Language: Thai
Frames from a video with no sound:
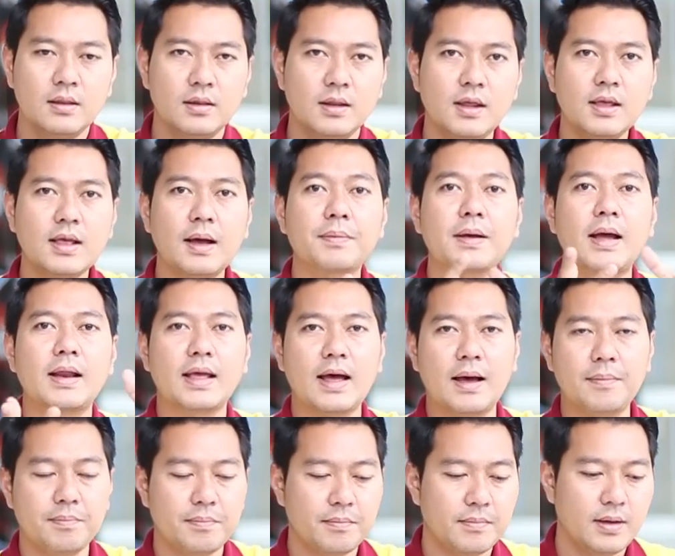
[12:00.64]
ทีนี้กลับกันค
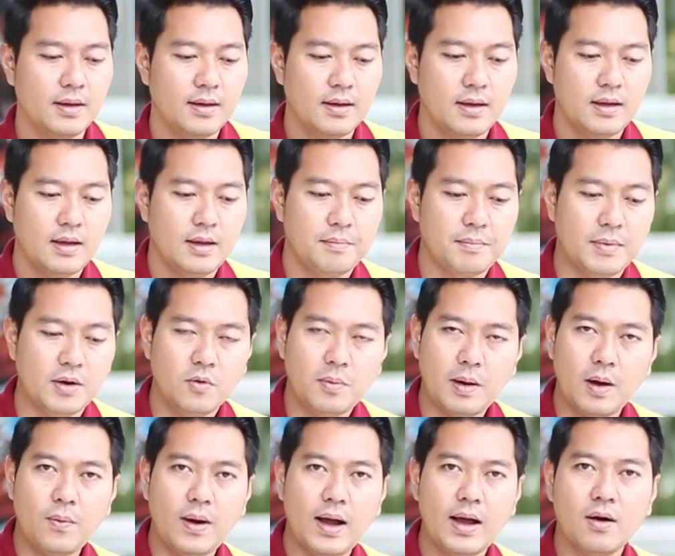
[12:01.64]
รับมาดู
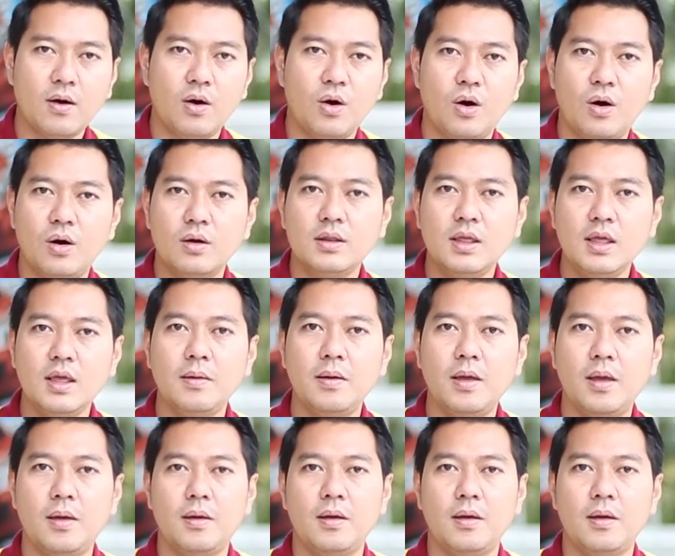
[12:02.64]
ภาวะของที่